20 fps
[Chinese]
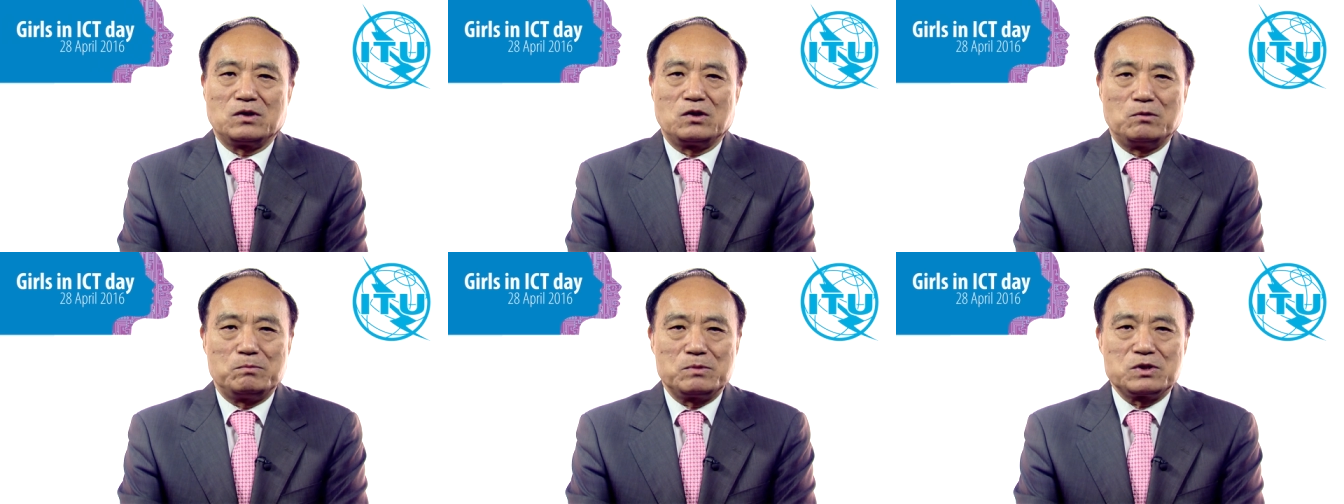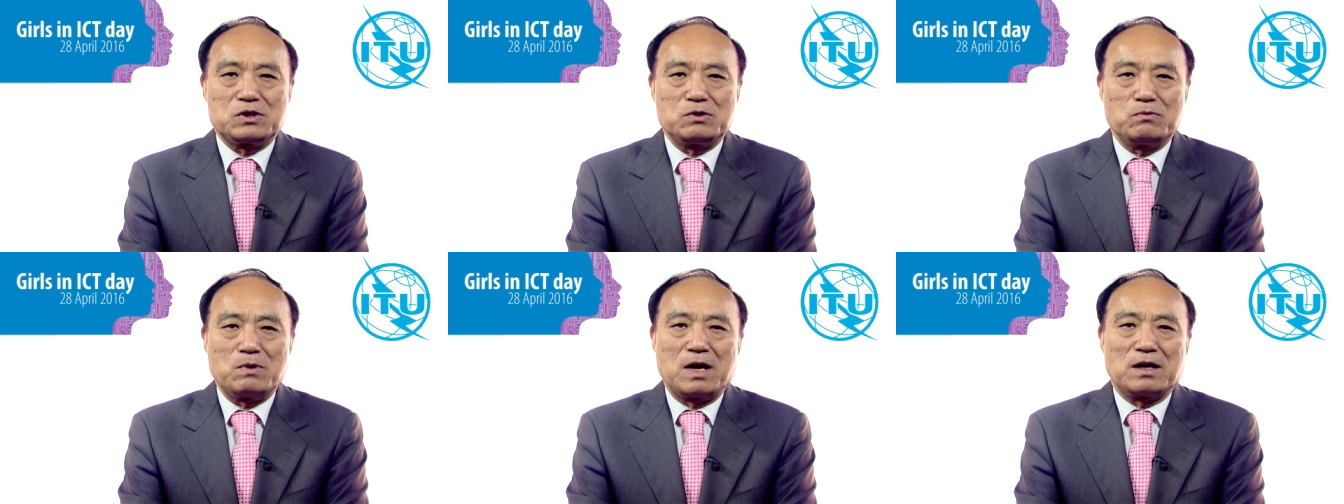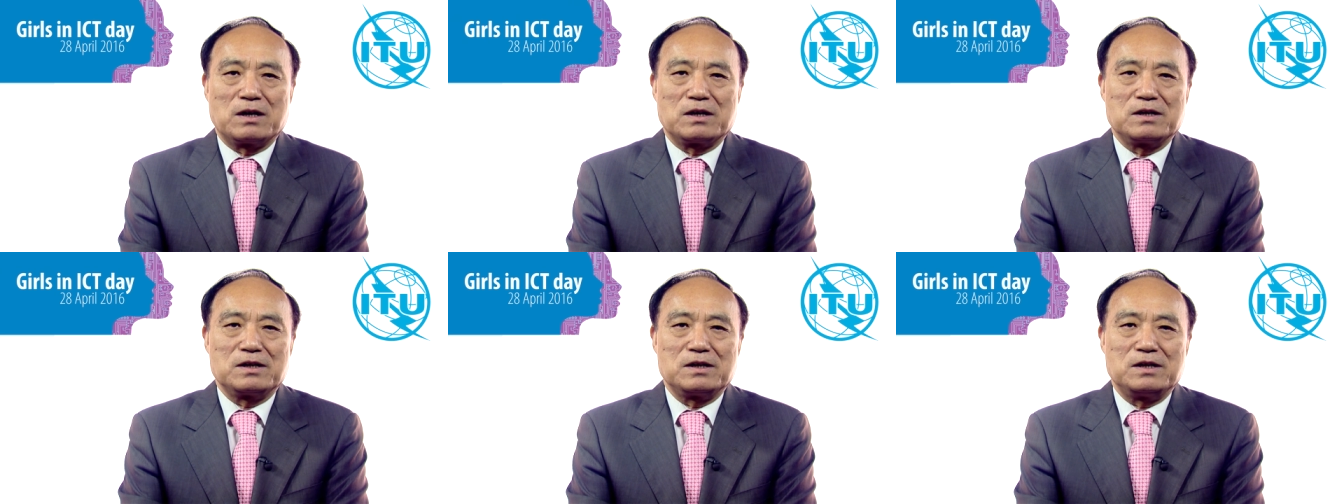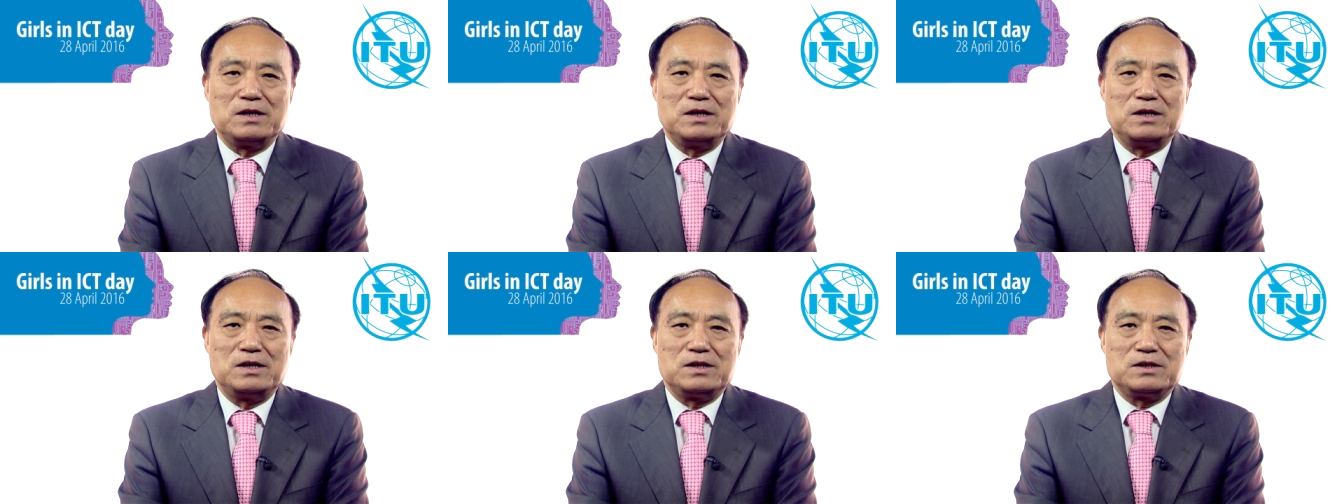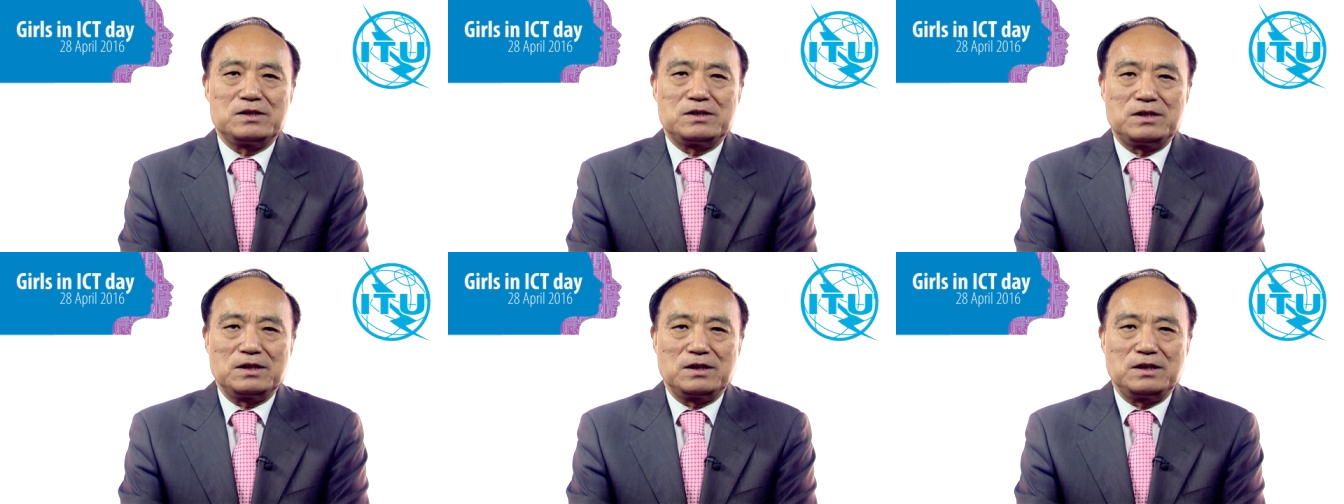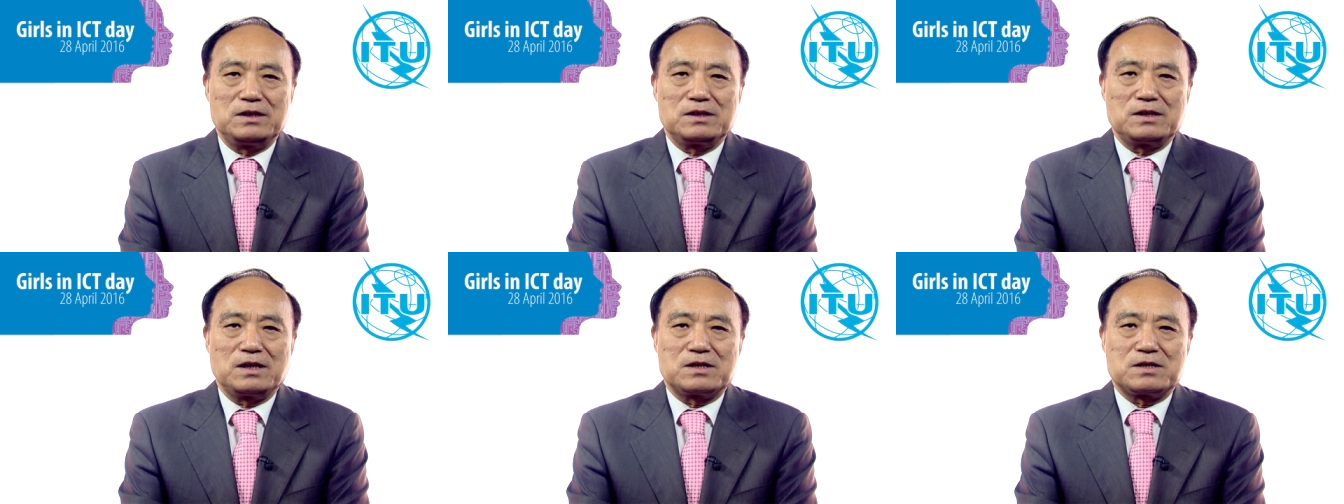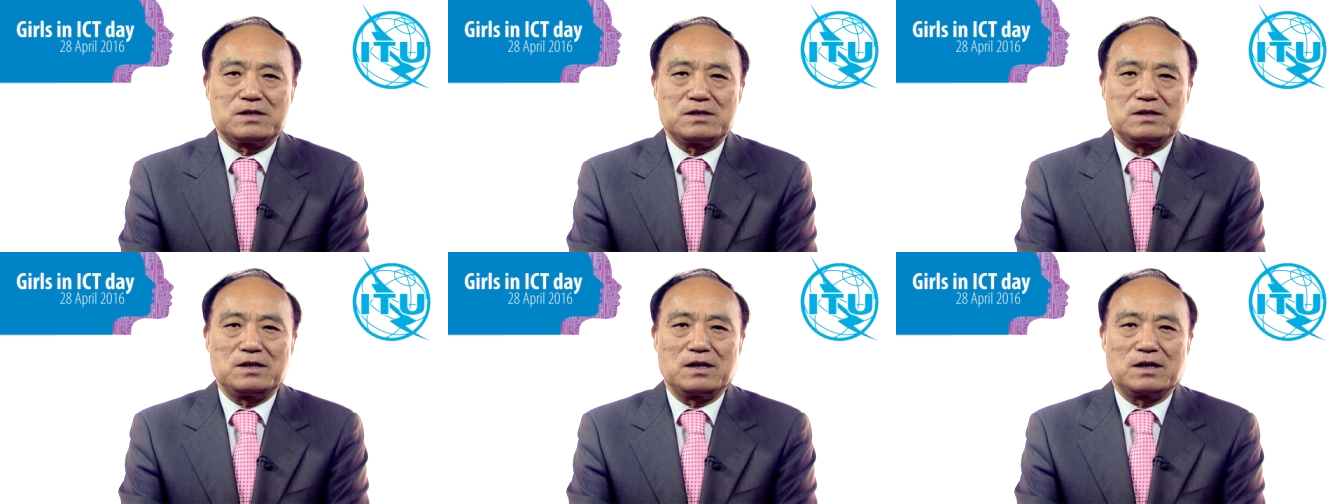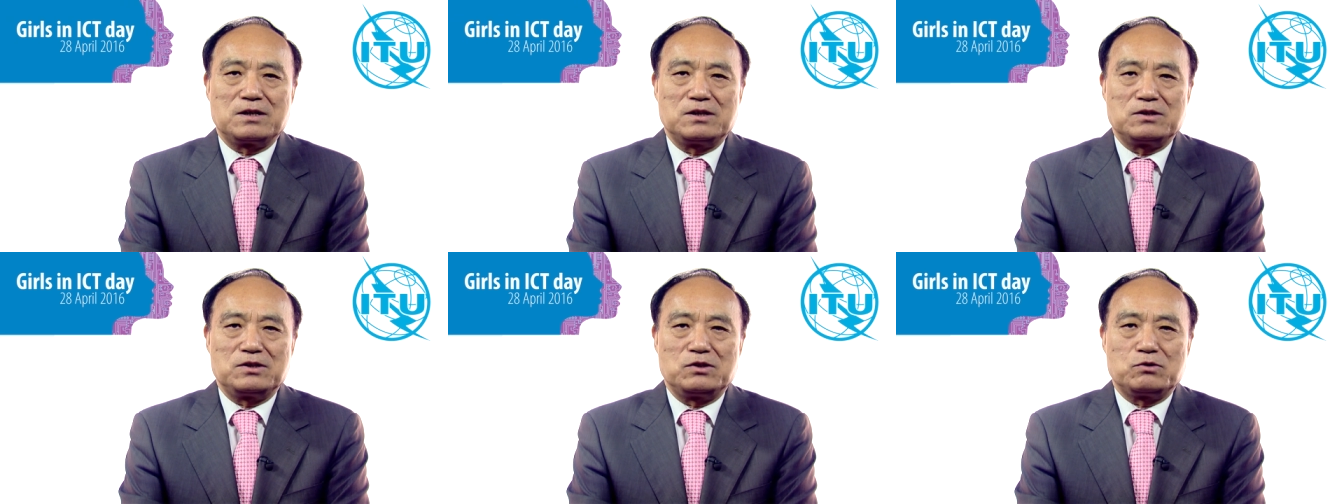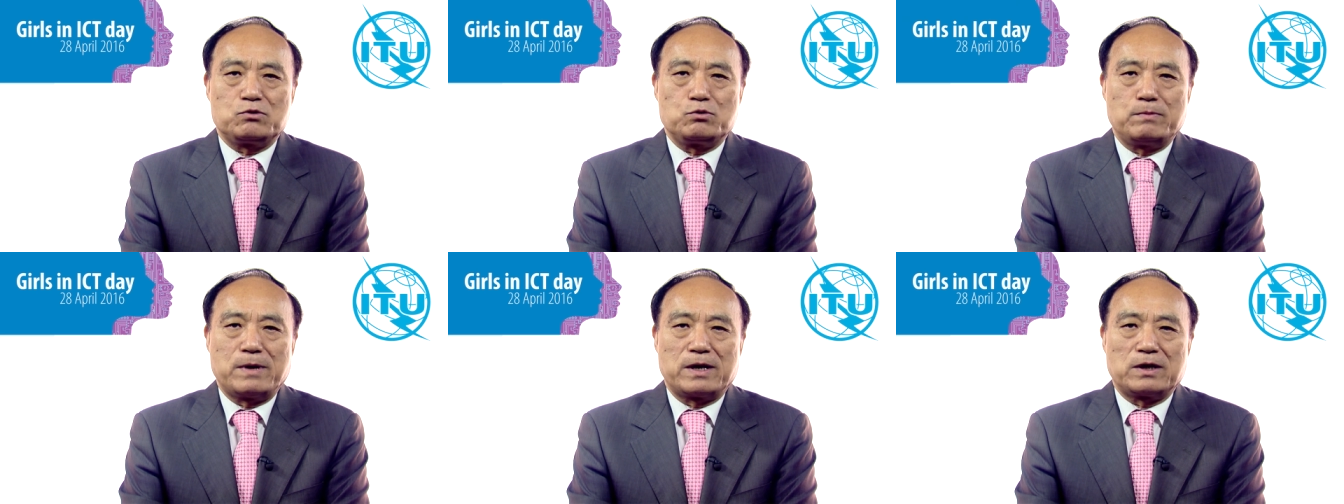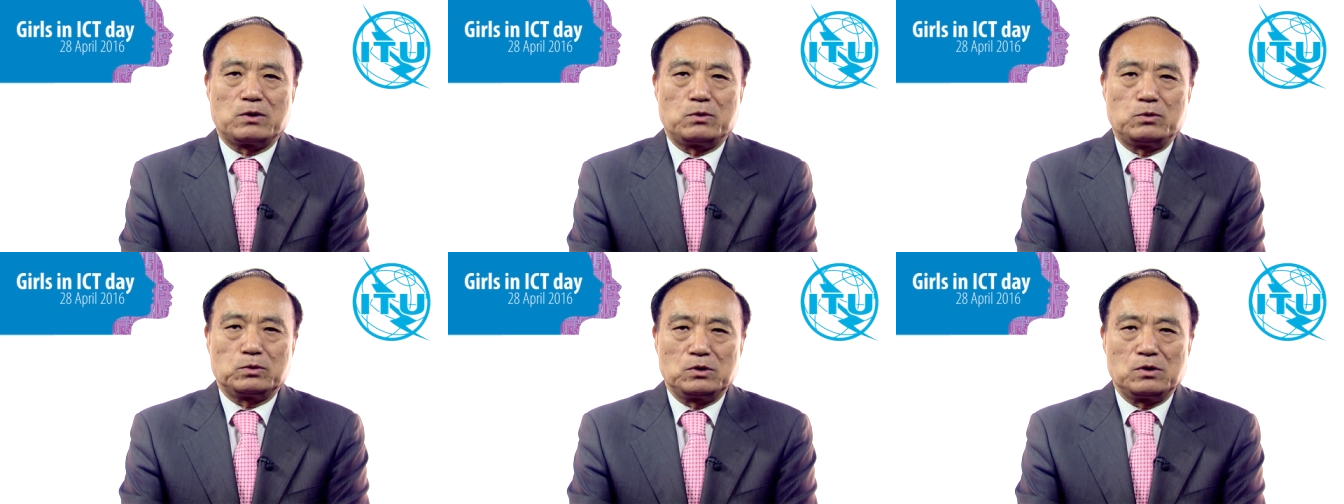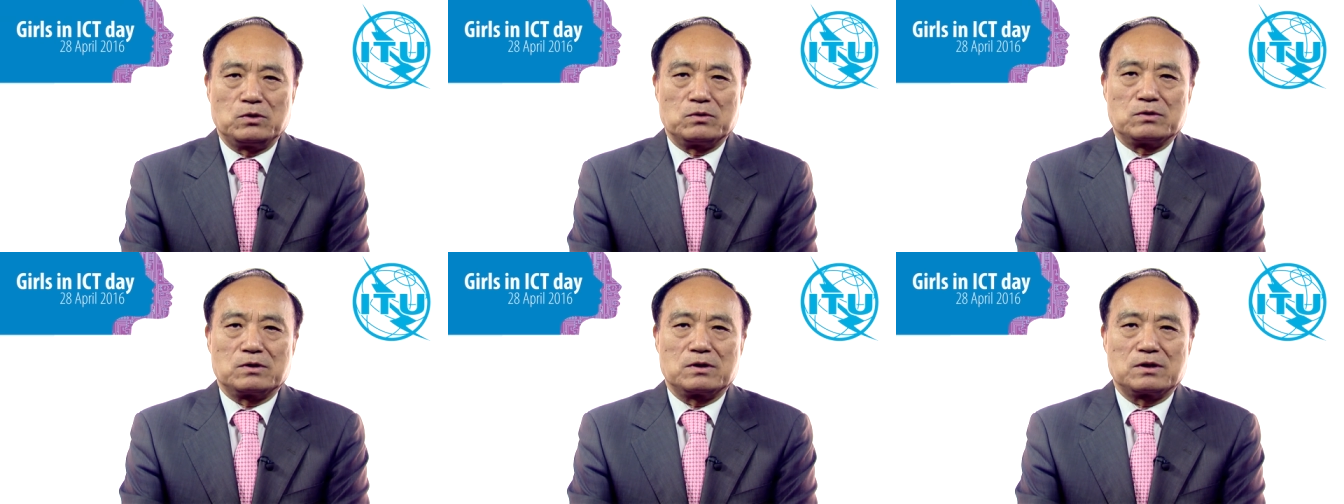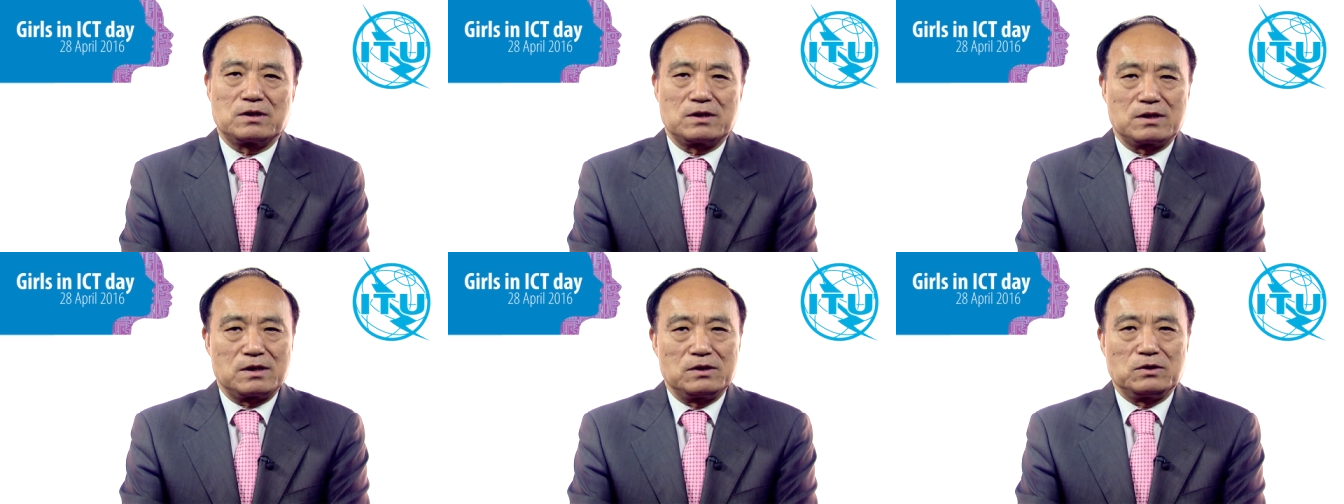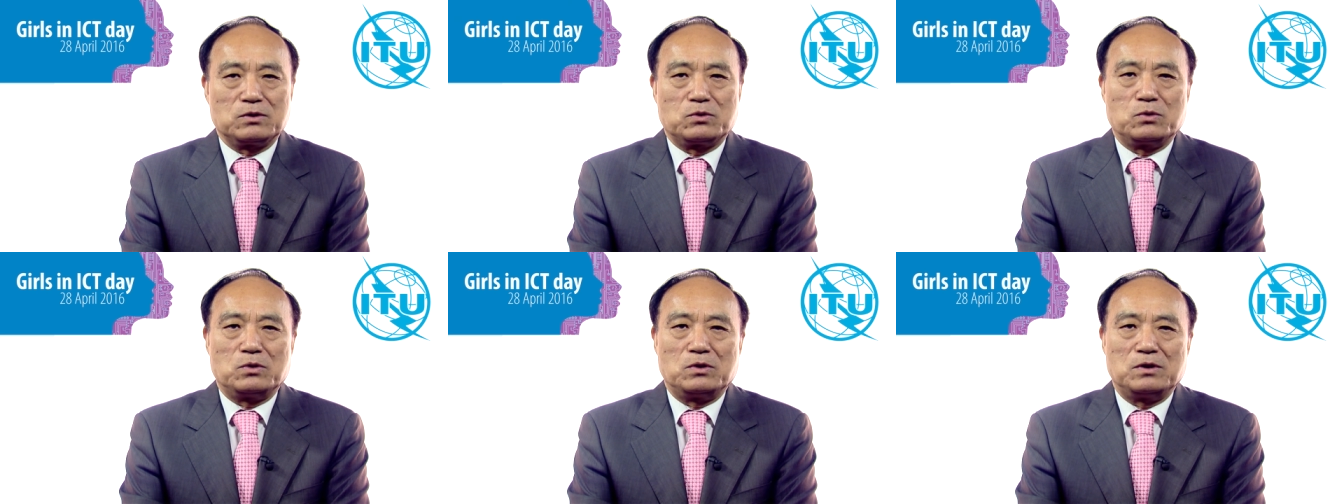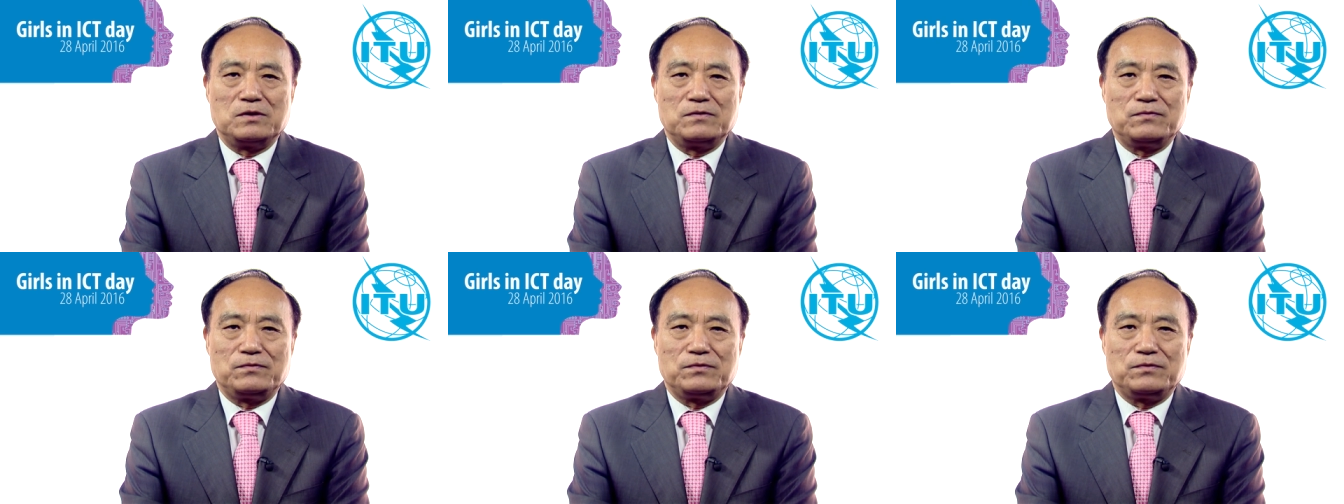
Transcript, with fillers: 我们希望今年在世界各地举办的活动更多。